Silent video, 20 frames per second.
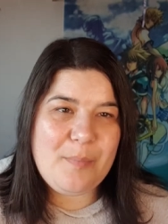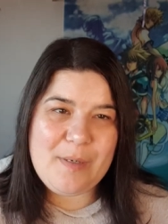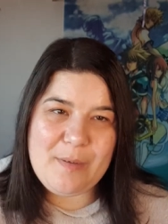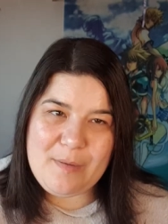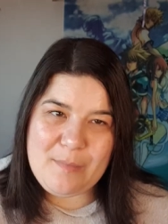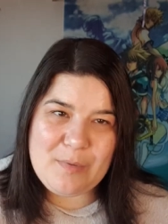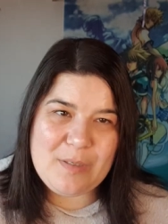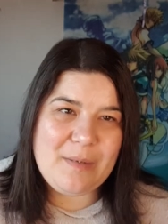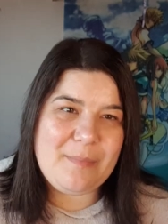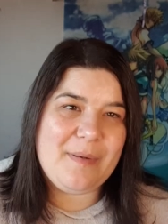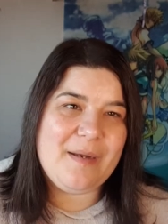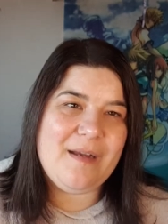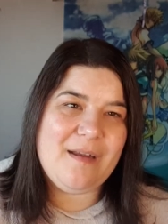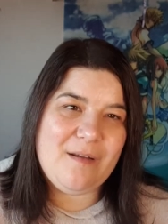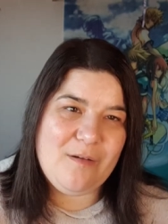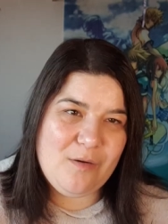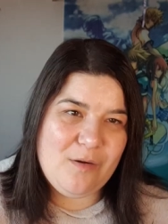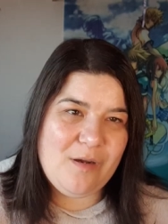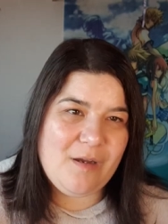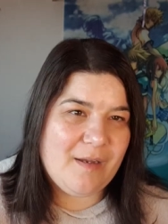pero vemos la paja
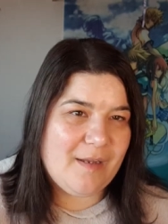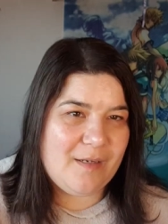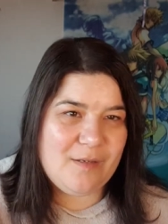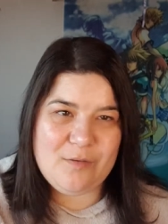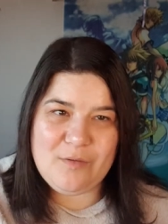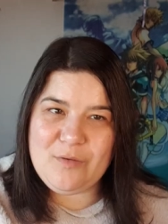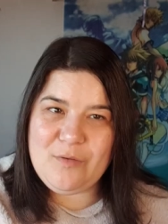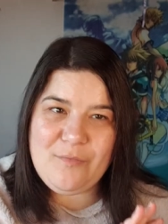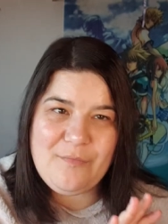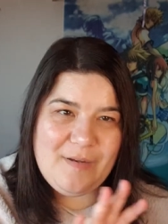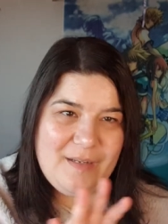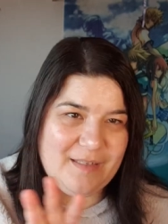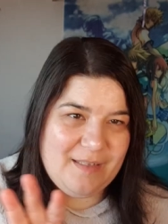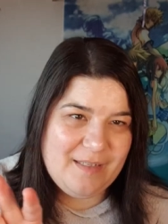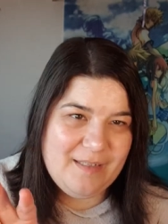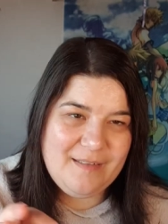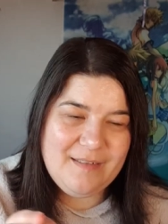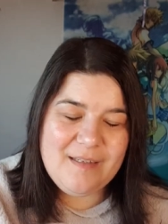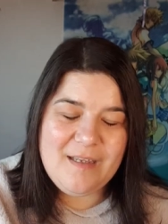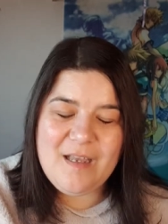en ojo ajeno. No
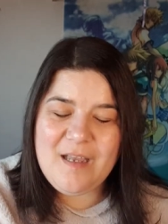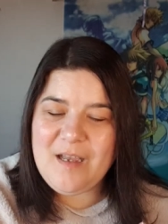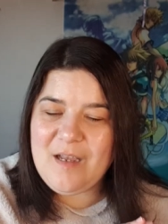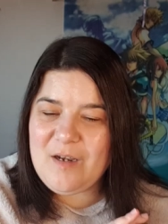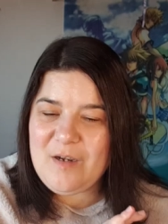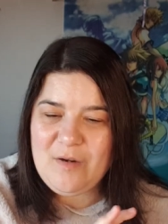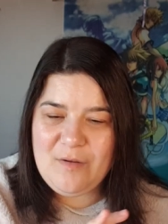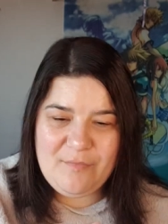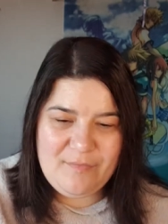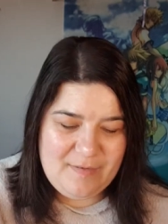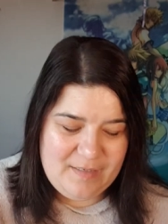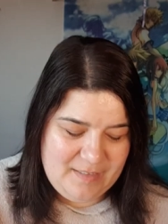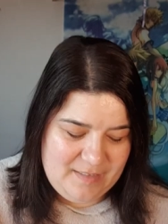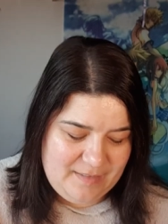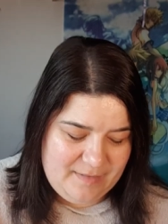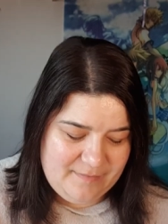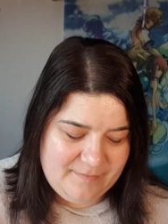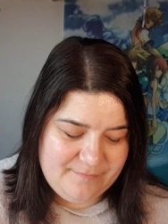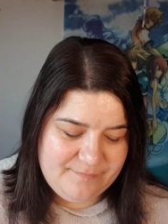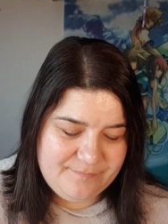falla, No
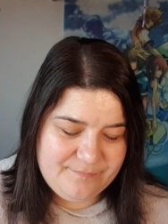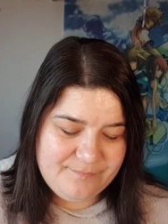falla.